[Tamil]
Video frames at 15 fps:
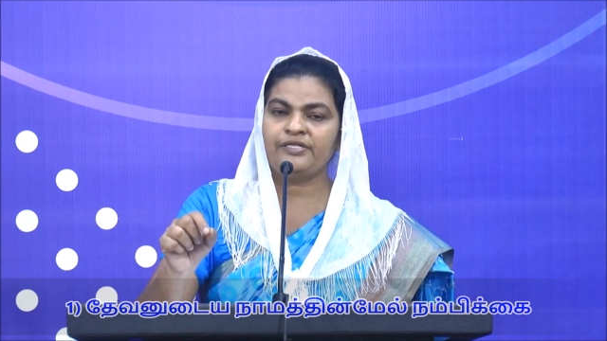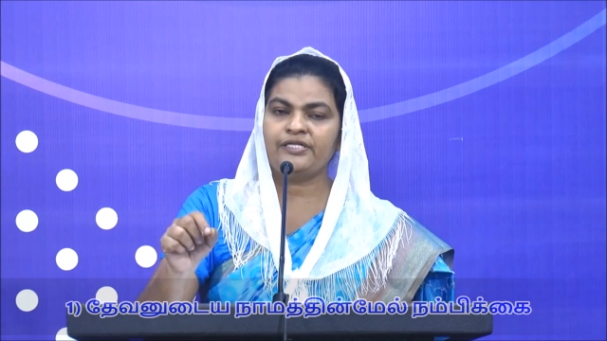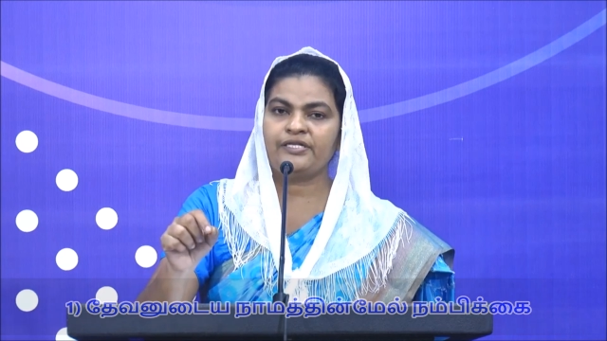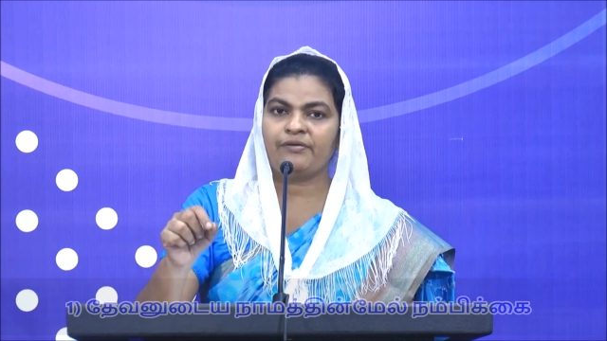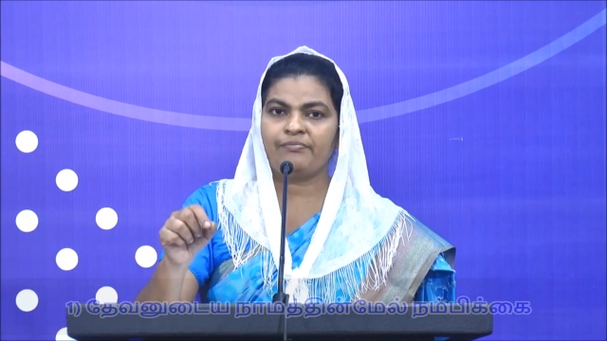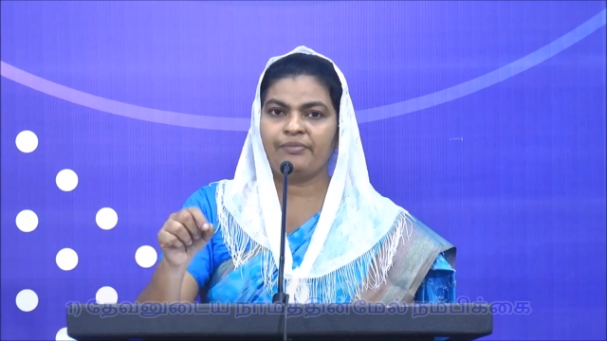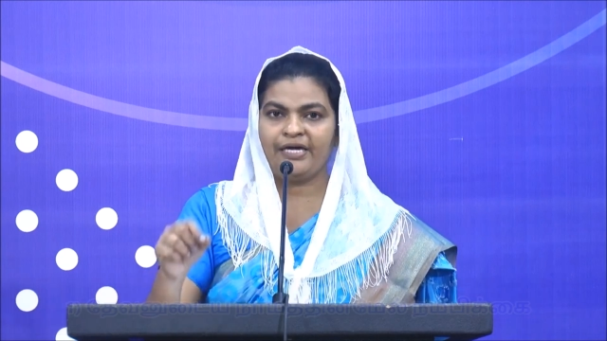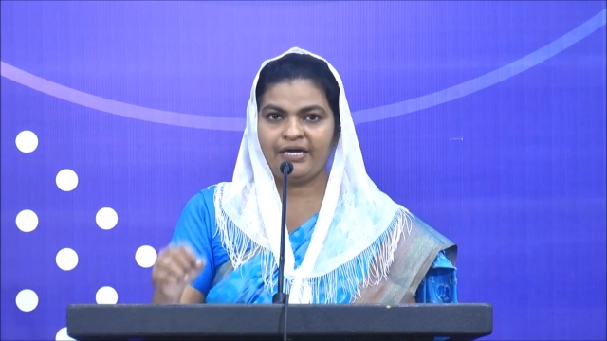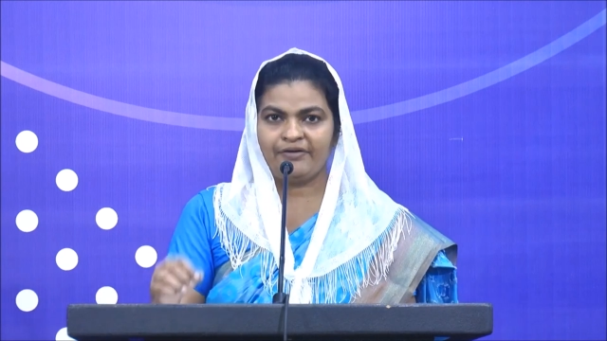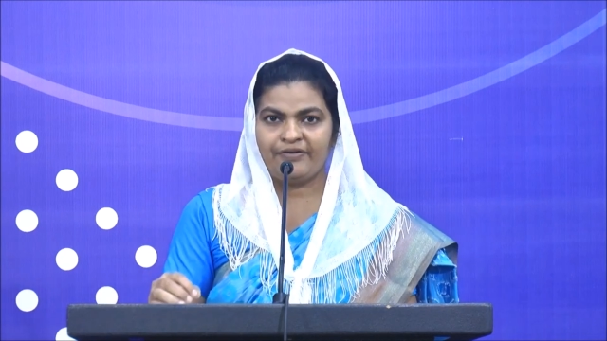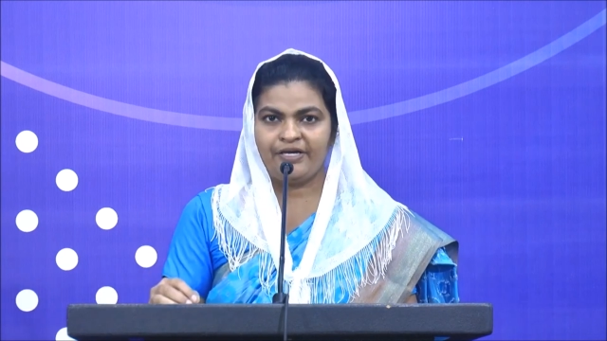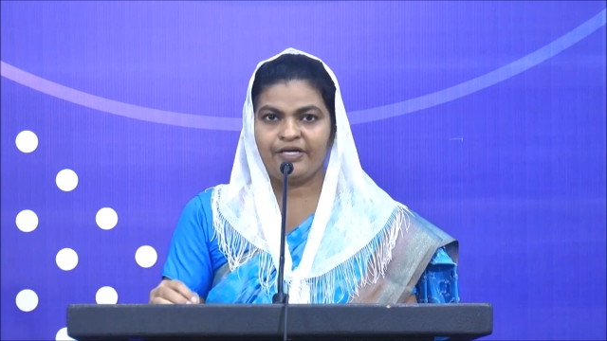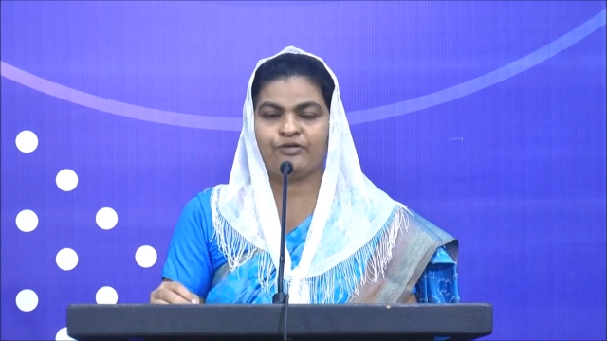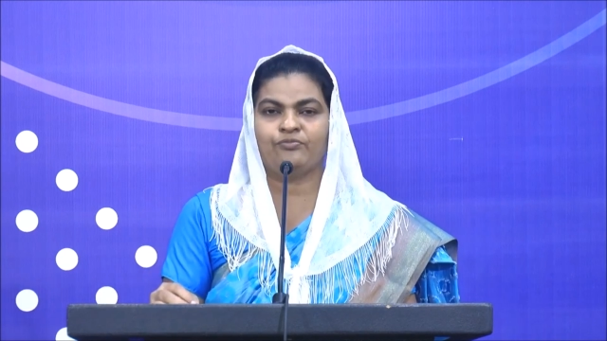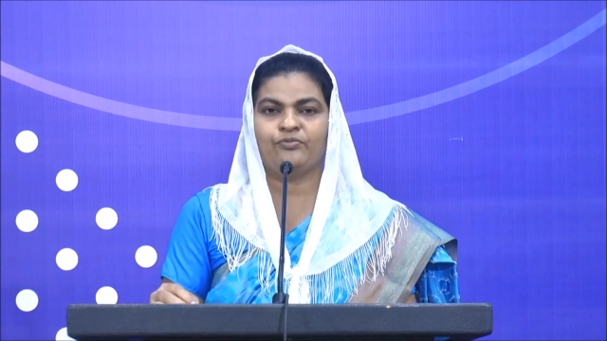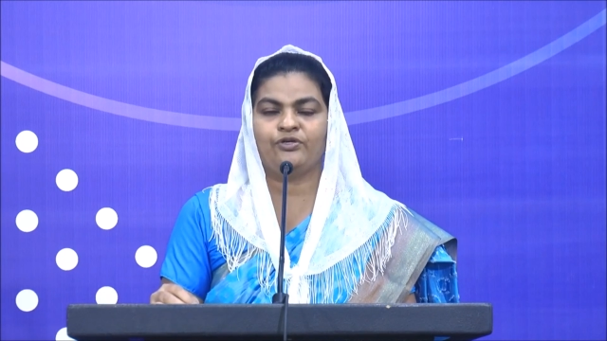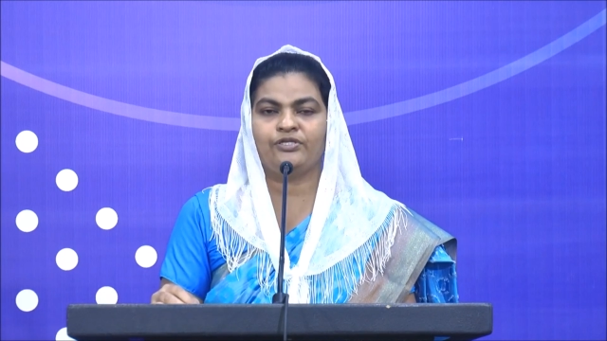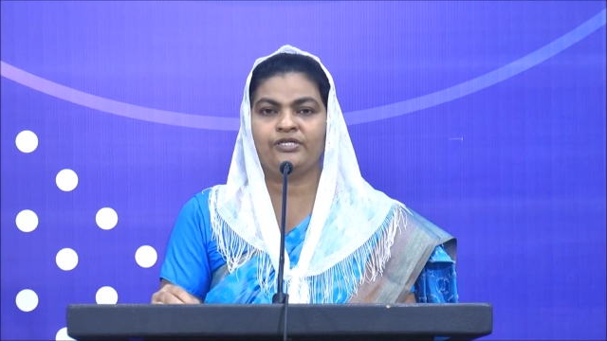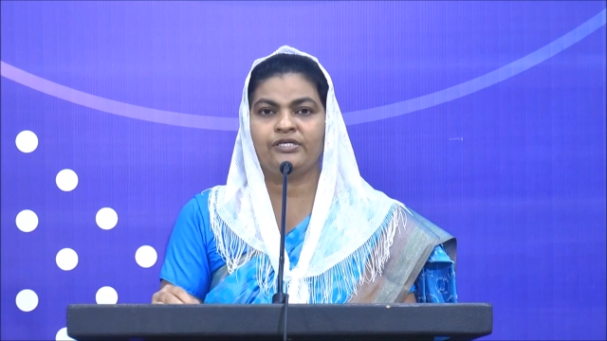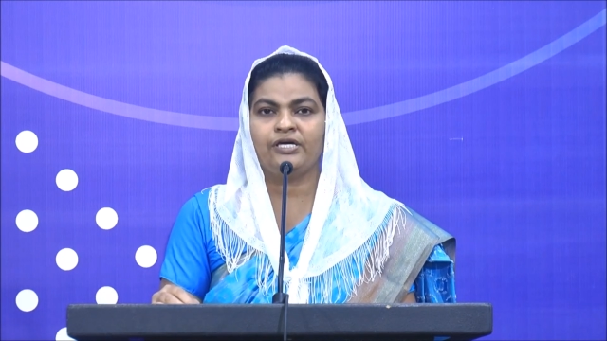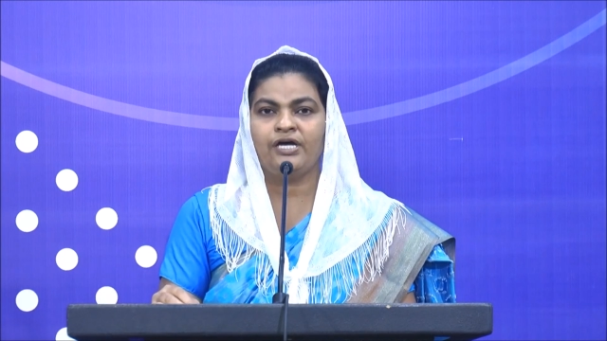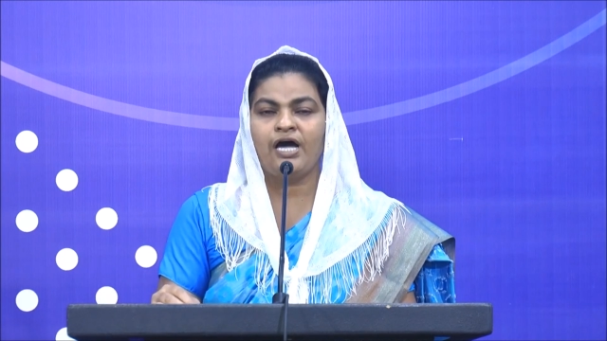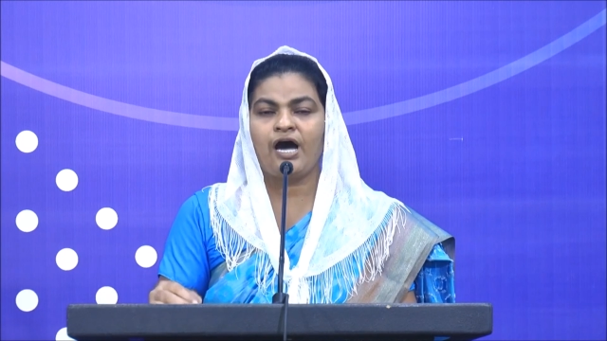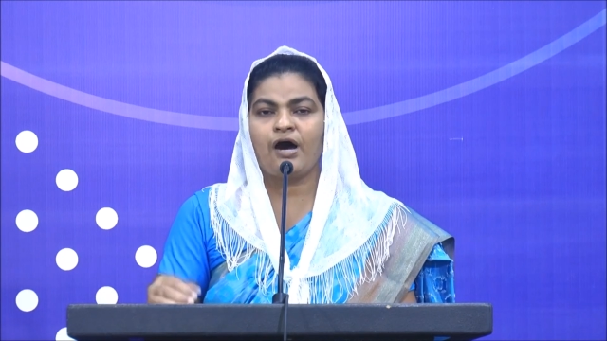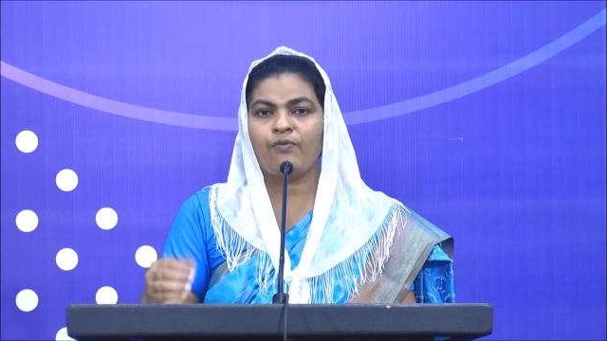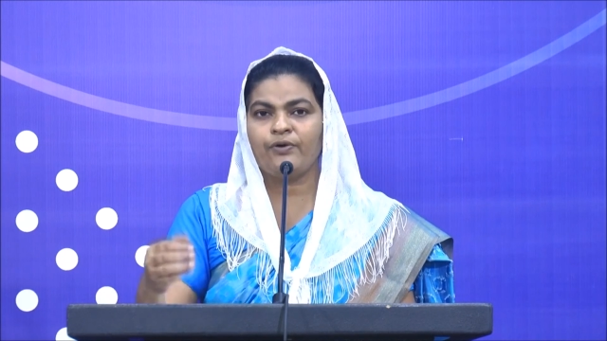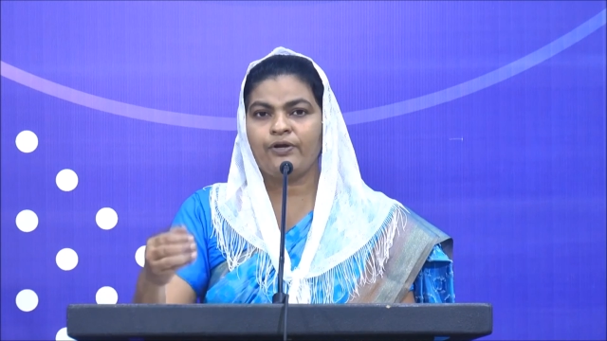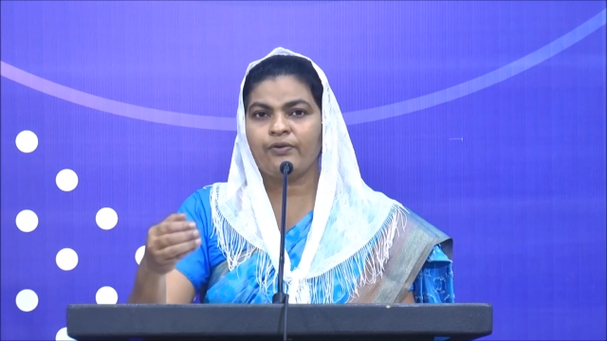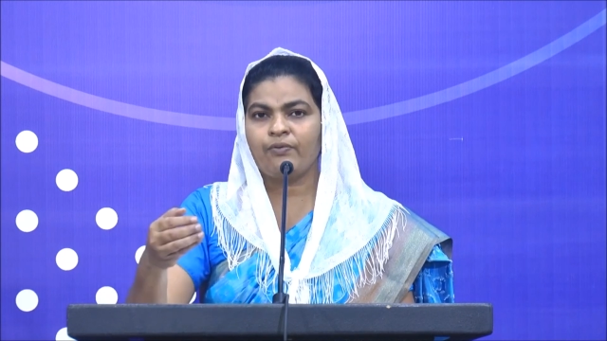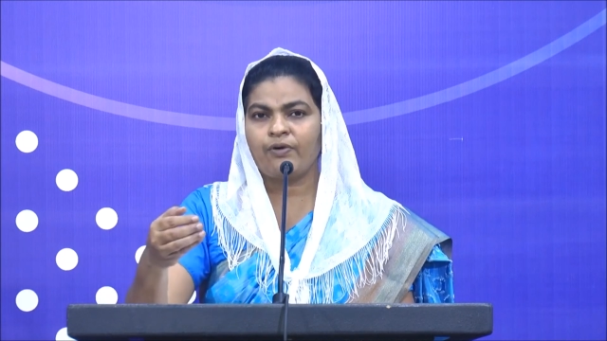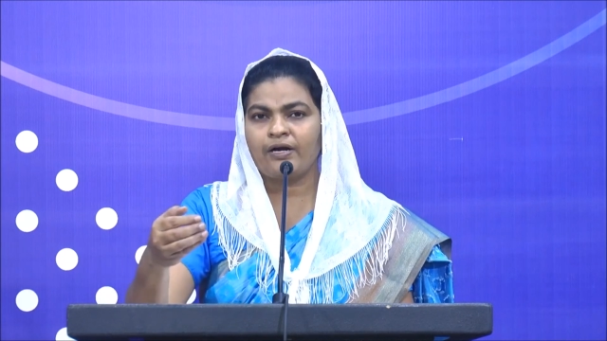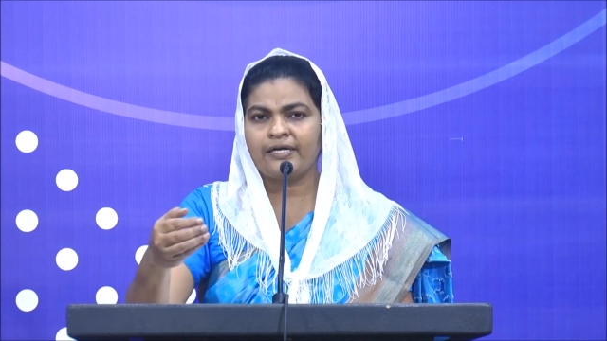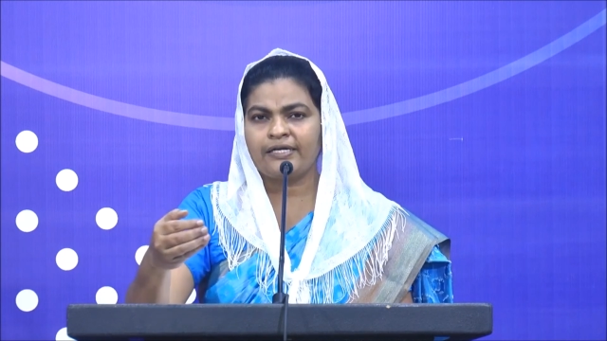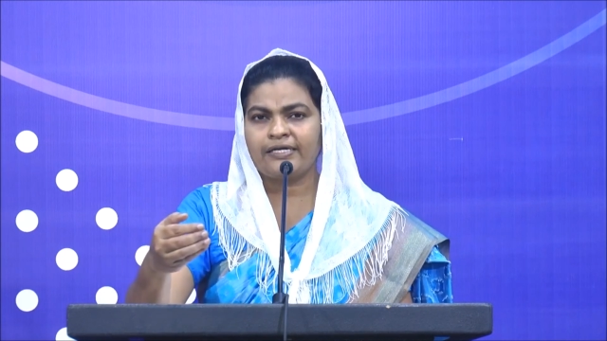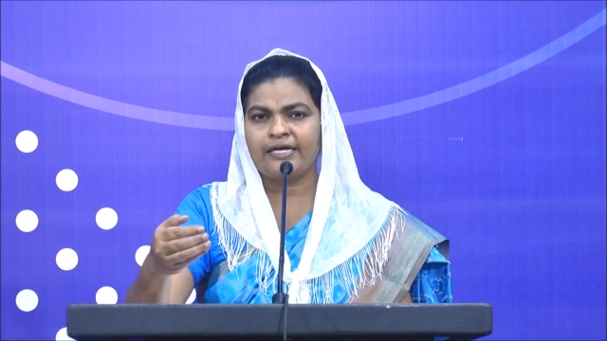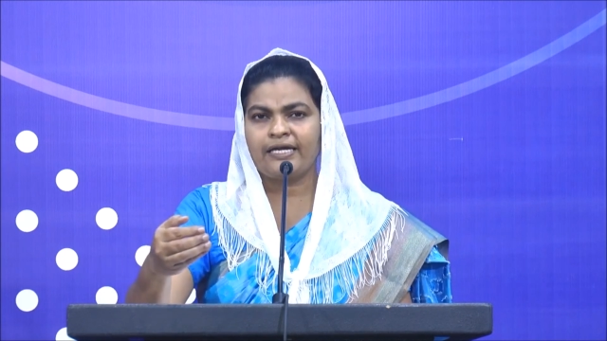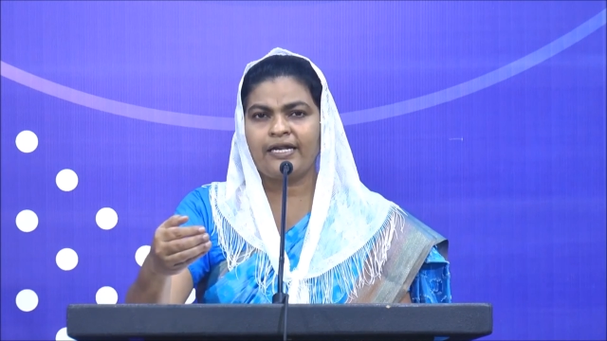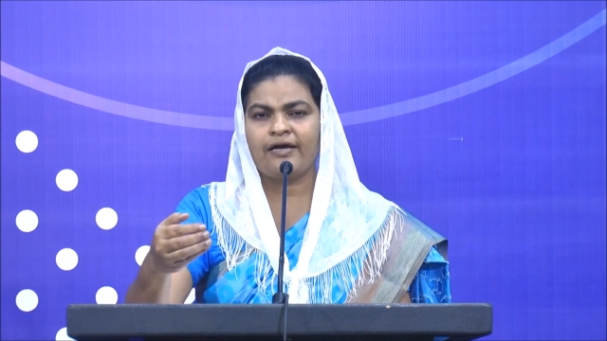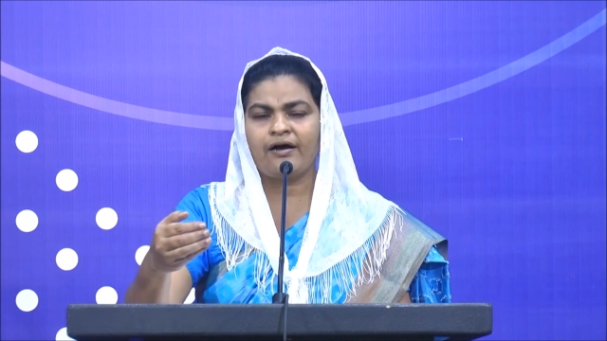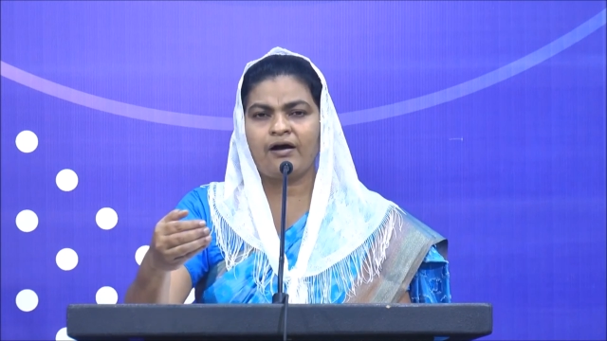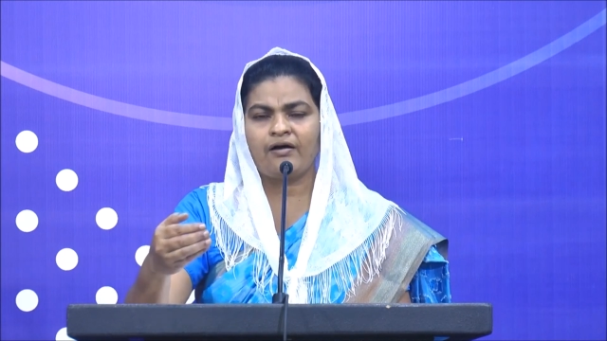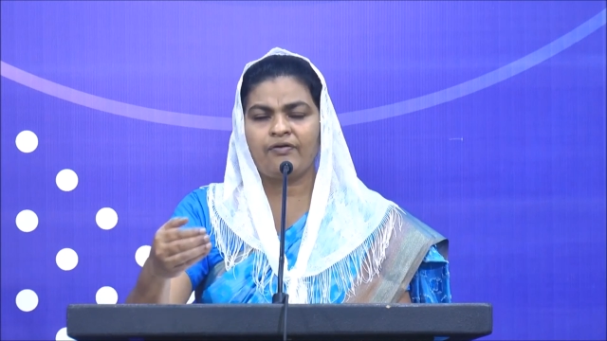மீது நம்பிக்கை வைக்கும் பொழுது அவருடைய வாழ்க்கையிலே